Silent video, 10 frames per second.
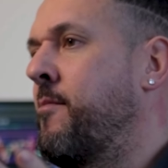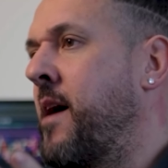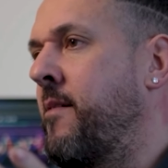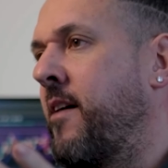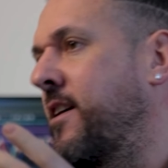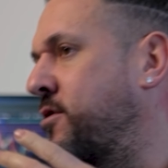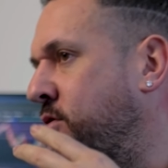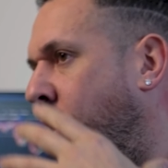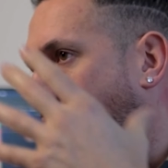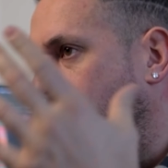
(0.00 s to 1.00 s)
même avec
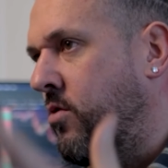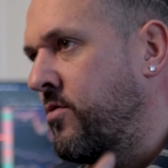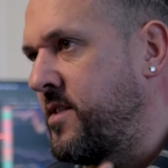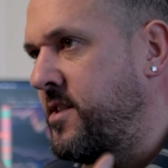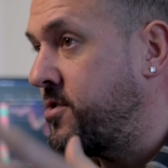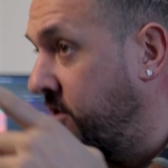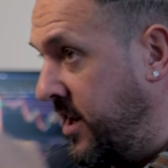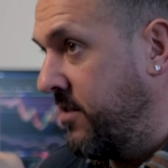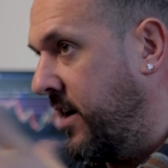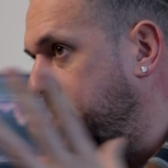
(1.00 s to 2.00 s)
du
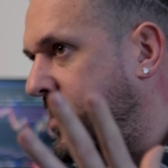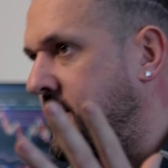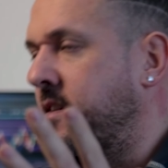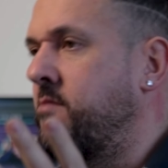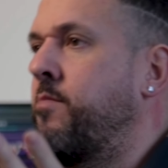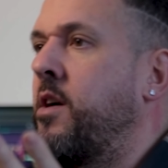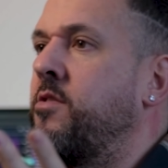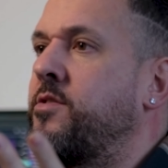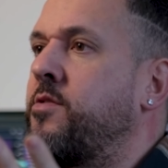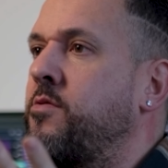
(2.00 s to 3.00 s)
reconditionné, vous voyez ça, c'est une
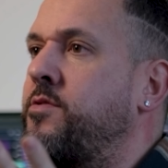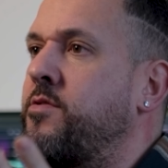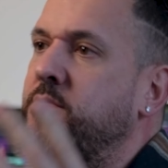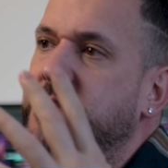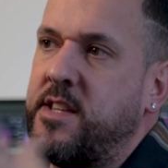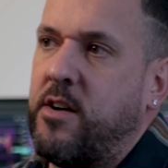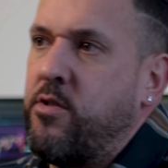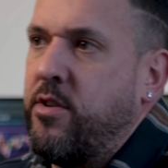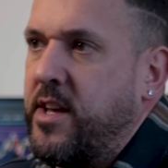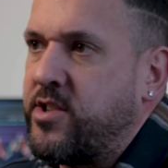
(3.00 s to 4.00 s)
bonne solution aussi.
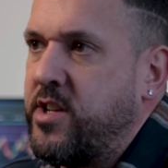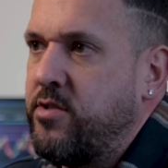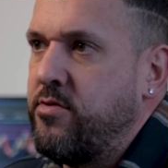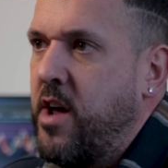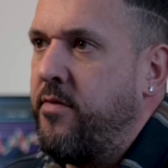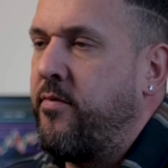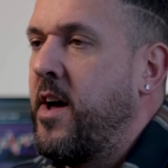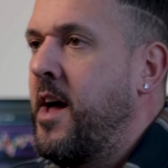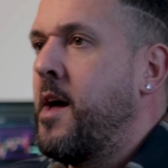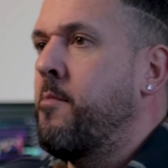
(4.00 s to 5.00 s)
Au lieu d'acheter du neuf,
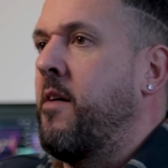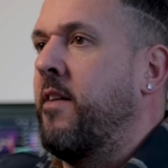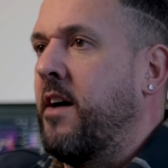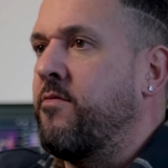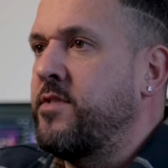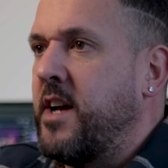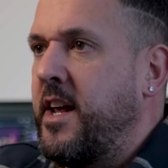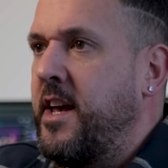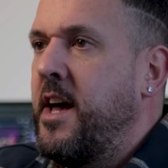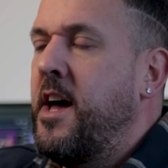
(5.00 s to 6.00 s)
bah voilà, vous
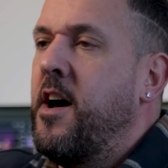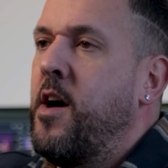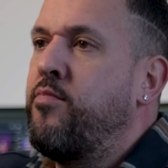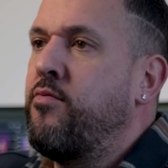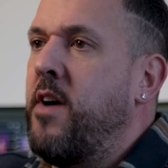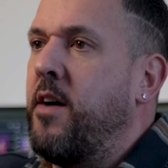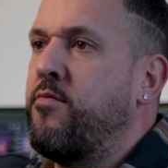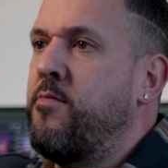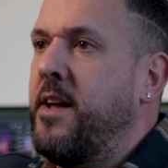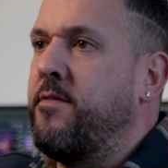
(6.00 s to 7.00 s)
allez pouvoir
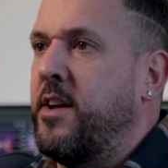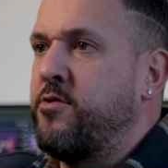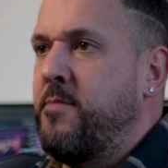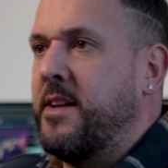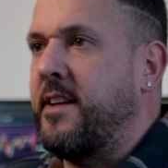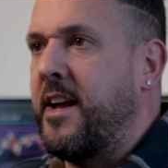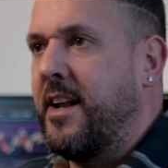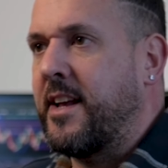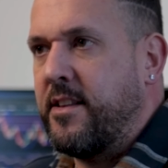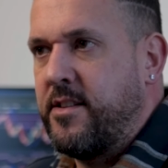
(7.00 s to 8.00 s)
vous mettre vers du
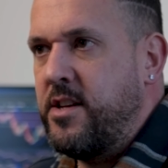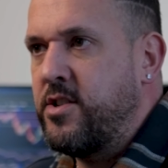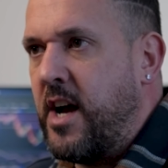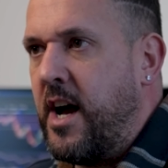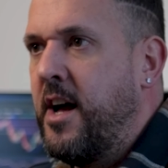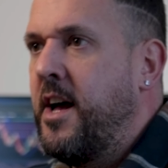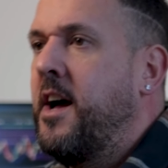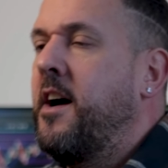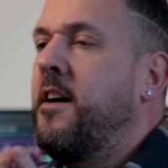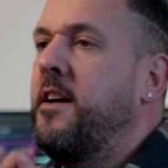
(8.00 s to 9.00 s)
matériel qui a déjà
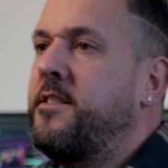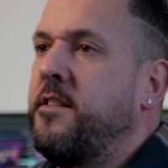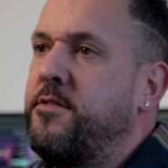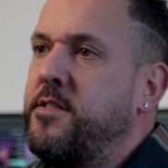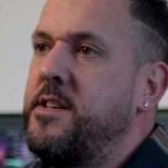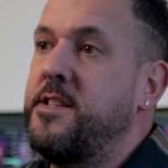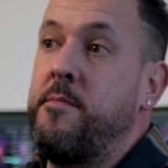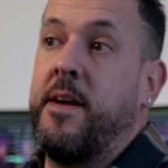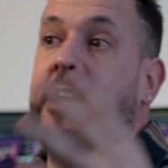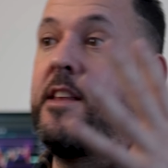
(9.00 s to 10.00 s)
euh, été
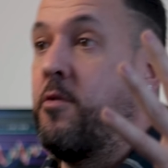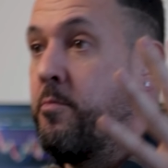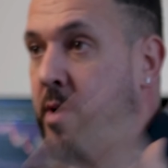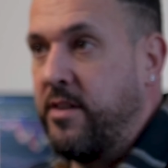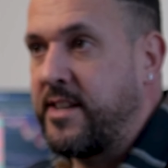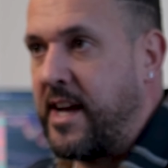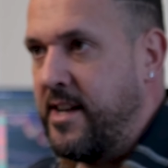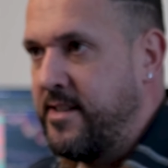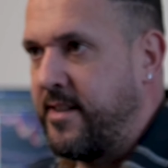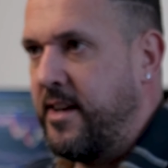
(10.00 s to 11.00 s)
utilisé, mais qui est de bonne
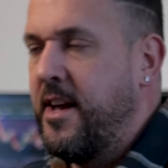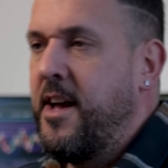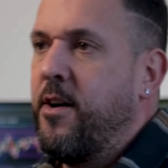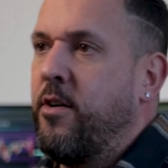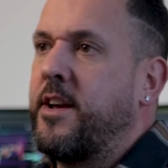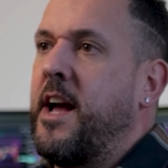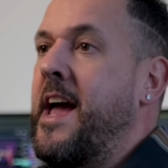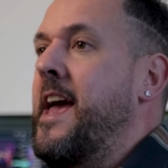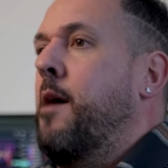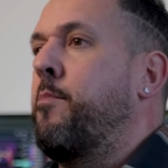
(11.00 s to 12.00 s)
qualité. Ok,
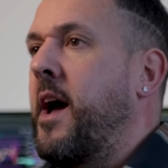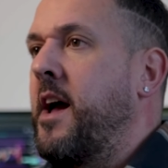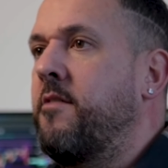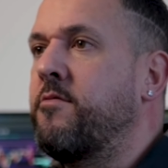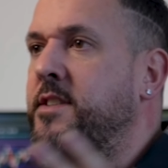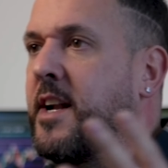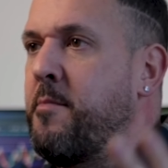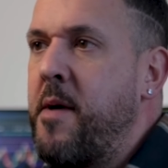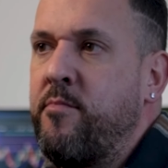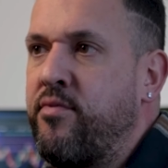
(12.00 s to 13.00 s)
et après vous
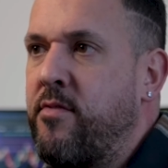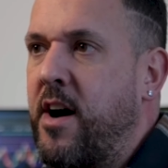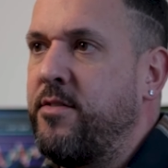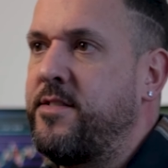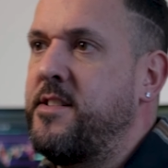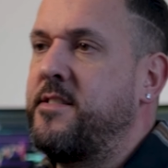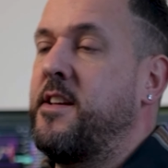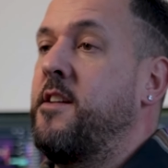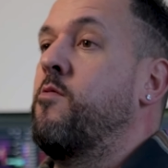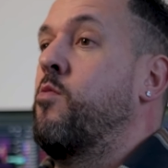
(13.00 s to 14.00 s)
allez même pouvoir
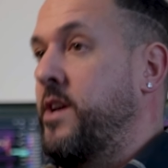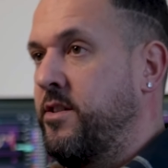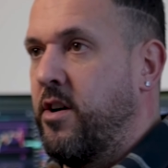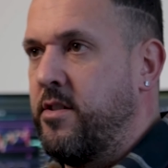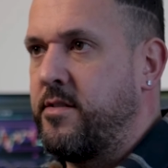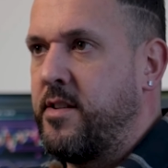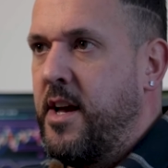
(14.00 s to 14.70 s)
utiliser Windows.